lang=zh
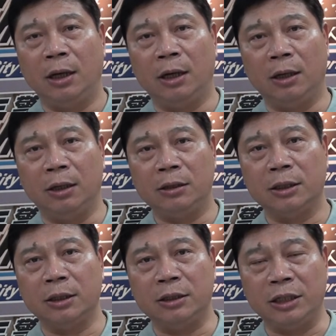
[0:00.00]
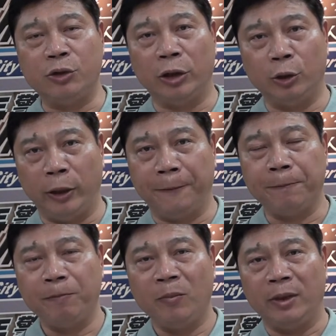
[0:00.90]
呃这个警犬队
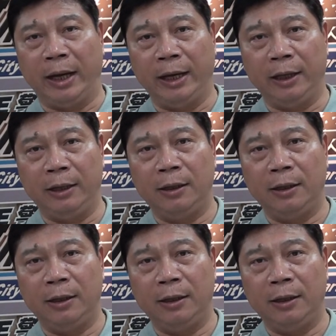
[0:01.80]
来